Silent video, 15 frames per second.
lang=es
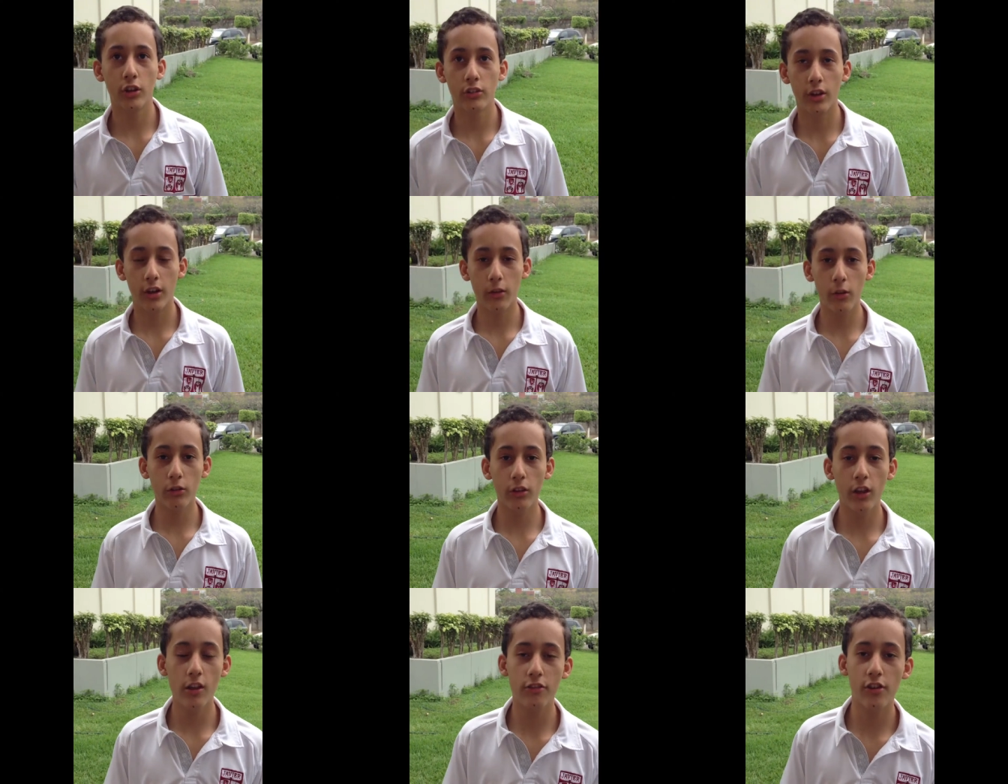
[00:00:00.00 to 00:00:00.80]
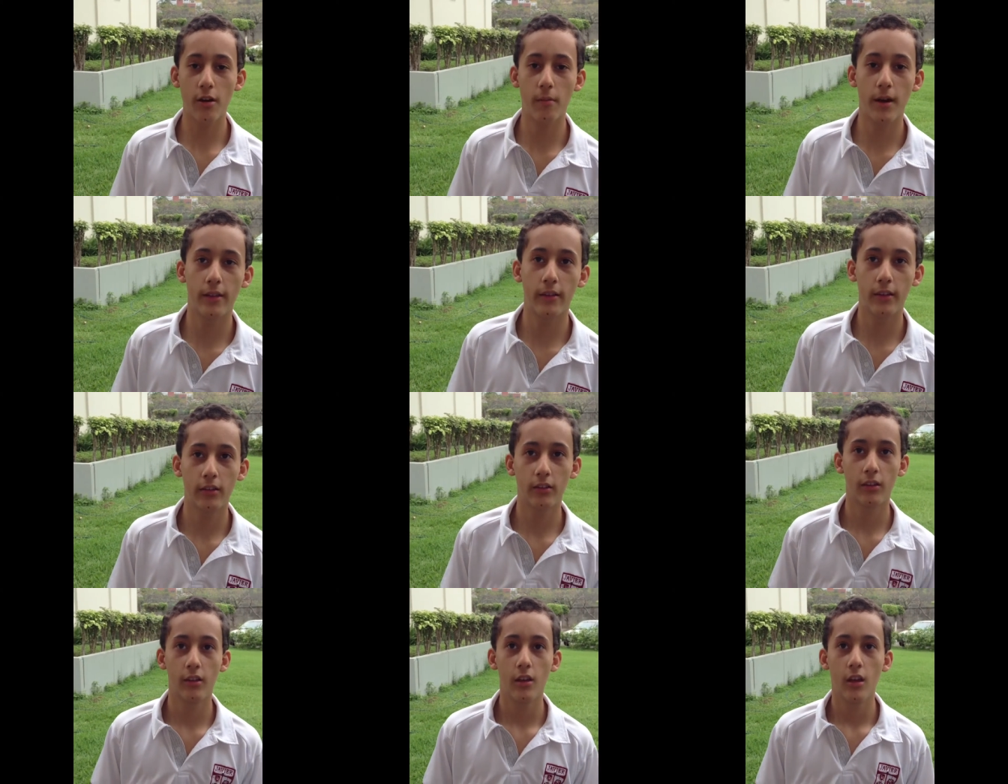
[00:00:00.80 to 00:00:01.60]
sacerdotes y chamanes.
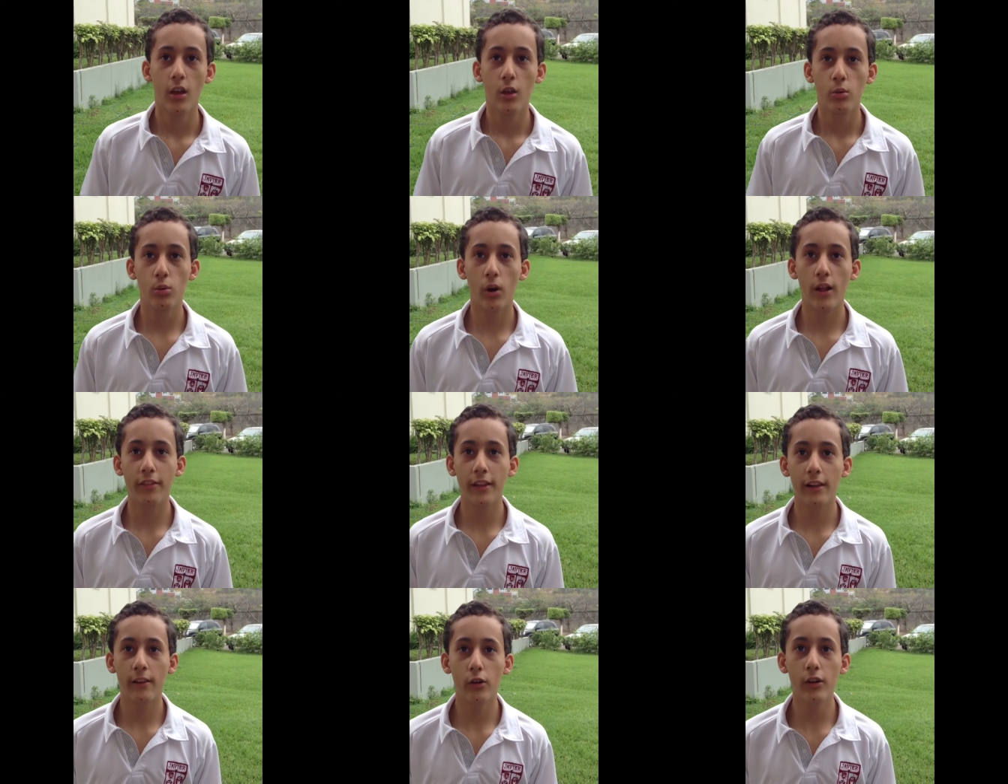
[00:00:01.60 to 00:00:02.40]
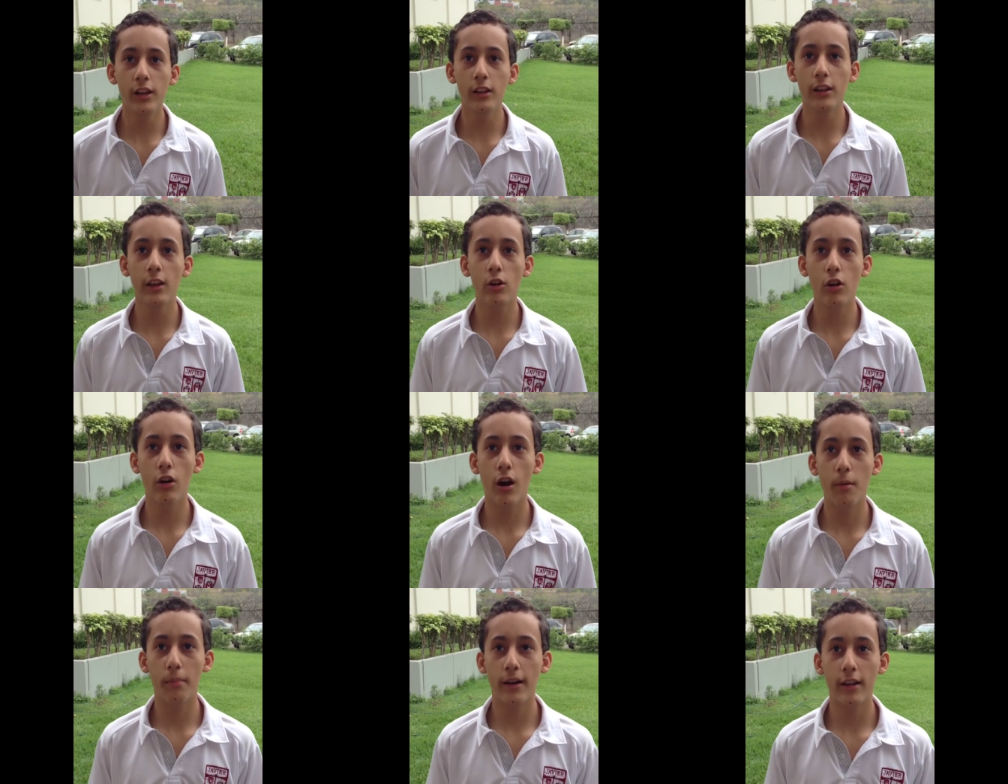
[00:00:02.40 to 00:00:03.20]
Durante el Neolítico
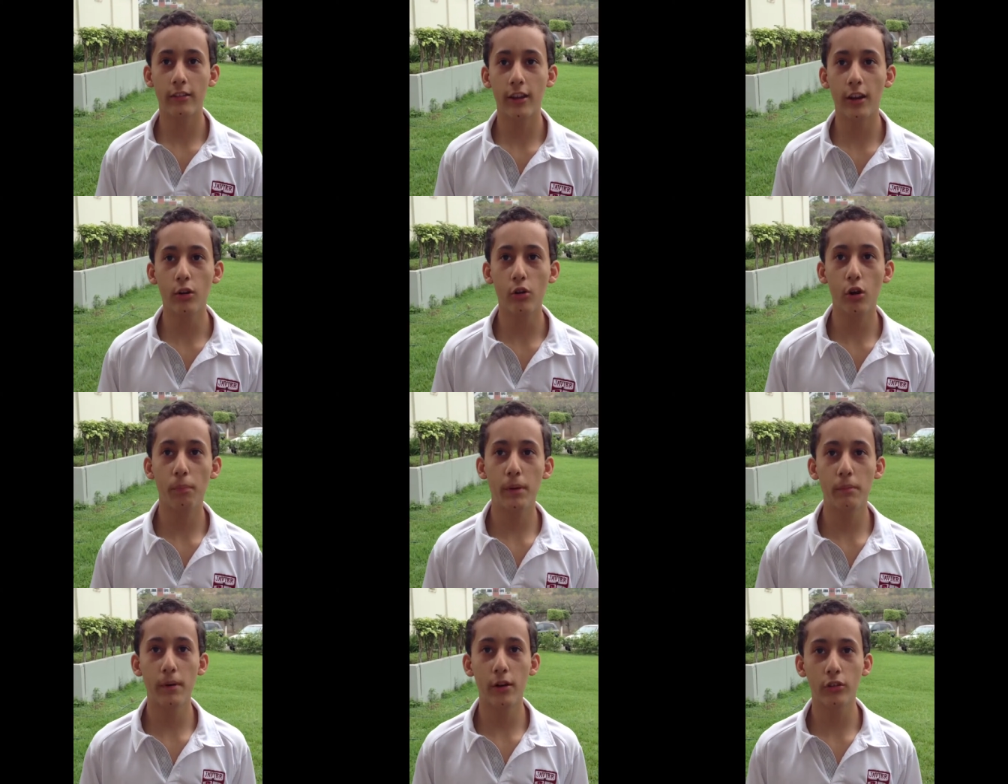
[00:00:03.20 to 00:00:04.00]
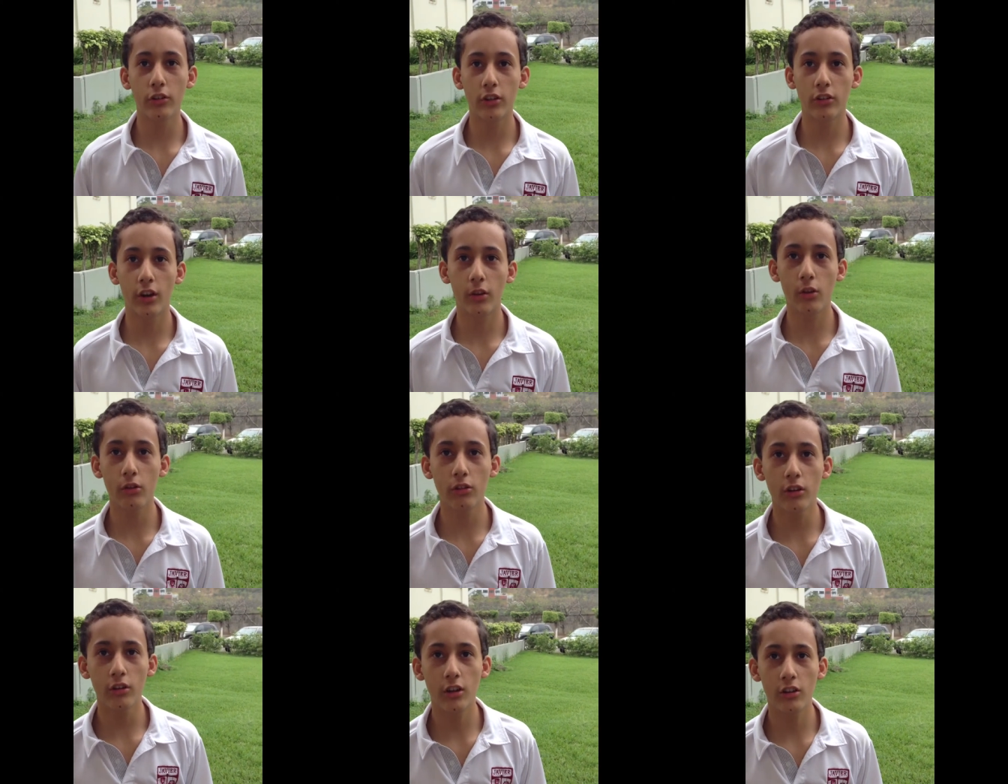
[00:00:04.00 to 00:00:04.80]
aparecieron los primeros
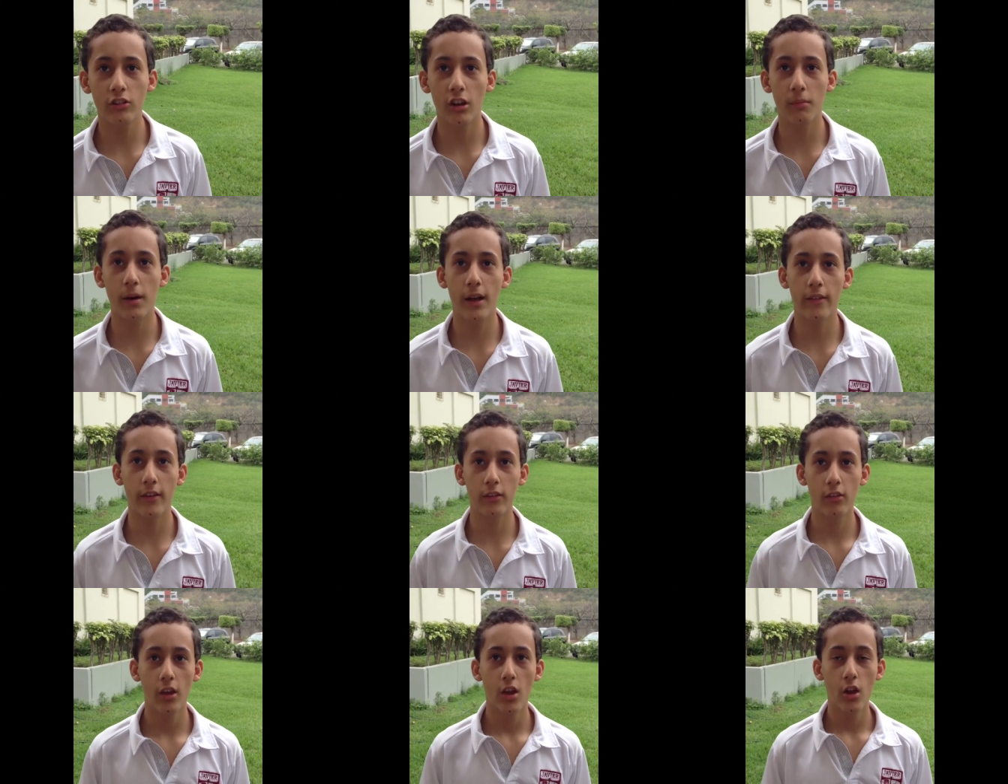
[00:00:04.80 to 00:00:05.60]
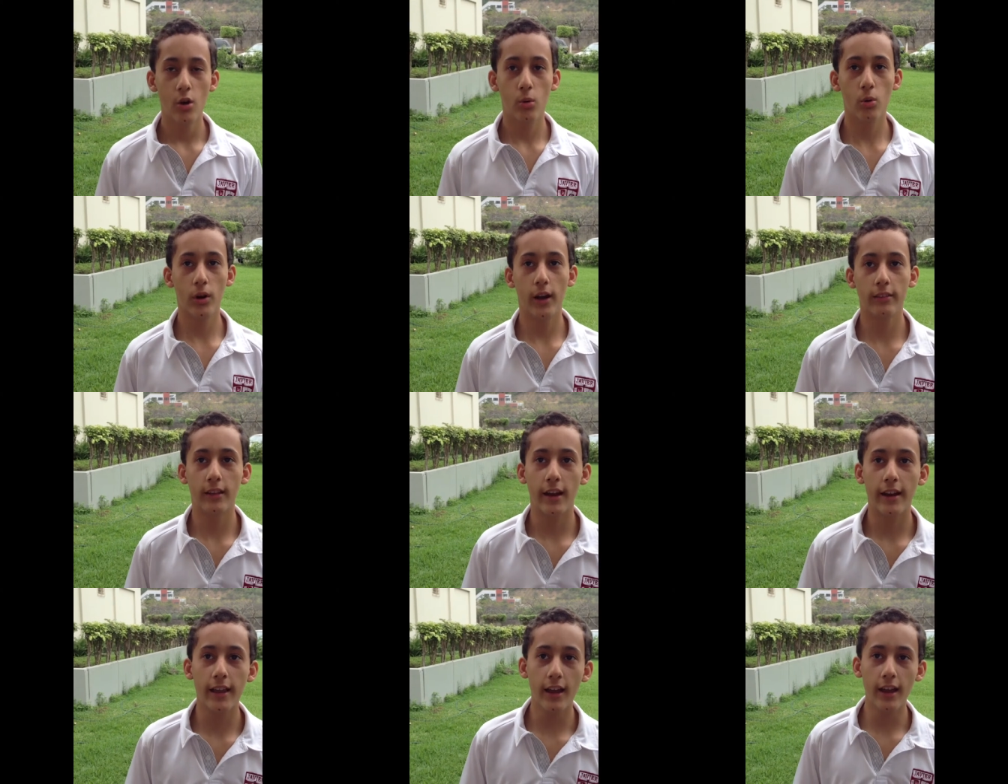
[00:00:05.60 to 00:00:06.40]
sacerdotes y chamanes, cuya
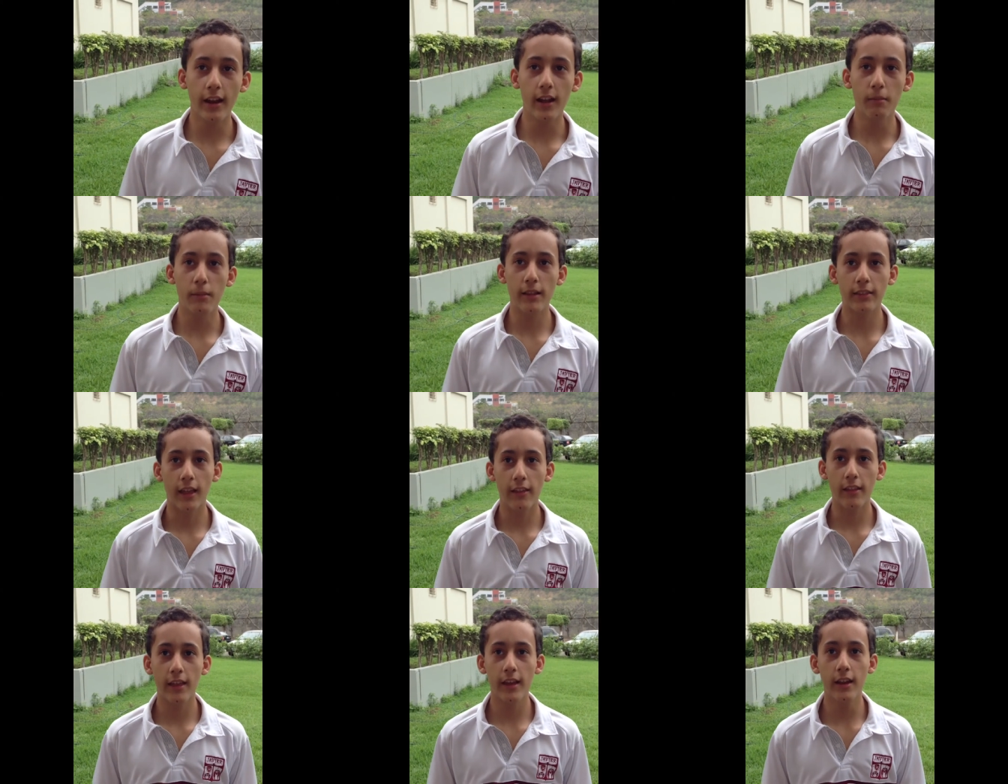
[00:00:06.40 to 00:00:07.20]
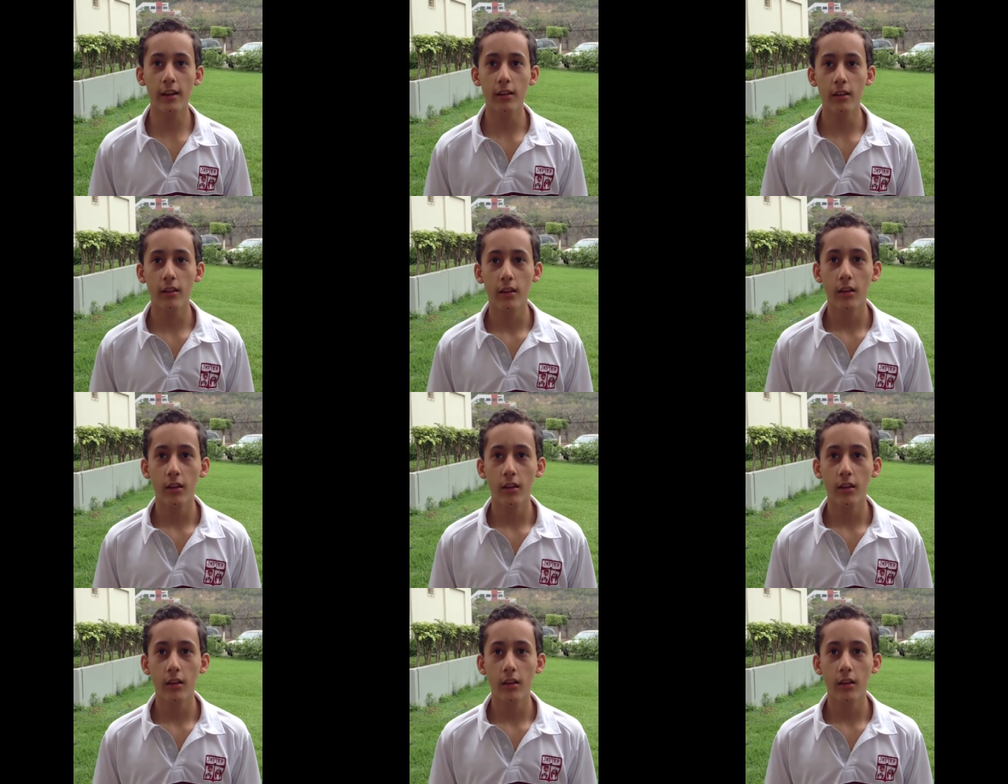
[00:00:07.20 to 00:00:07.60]
tarea era mantener,